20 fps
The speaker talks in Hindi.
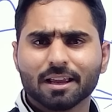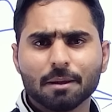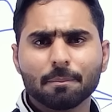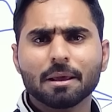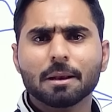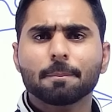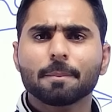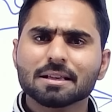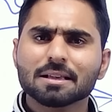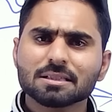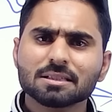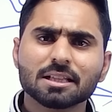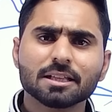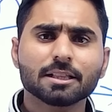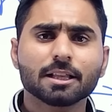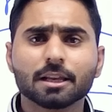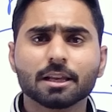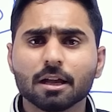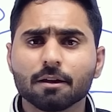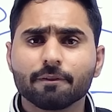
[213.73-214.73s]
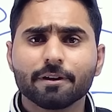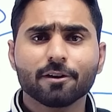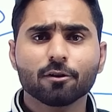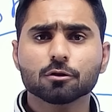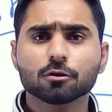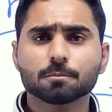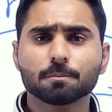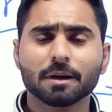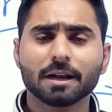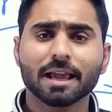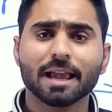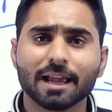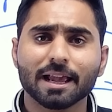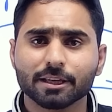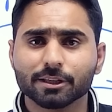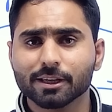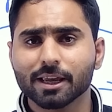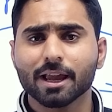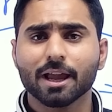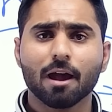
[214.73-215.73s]
कि मेरे पास तीन दिन के वीडियोस पड़े हैं
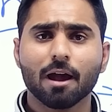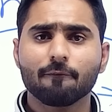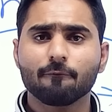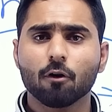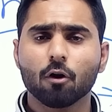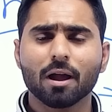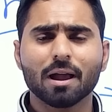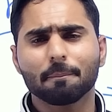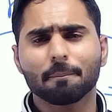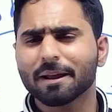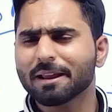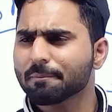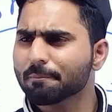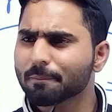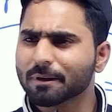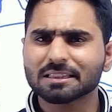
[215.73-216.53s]
ये है वो है भाई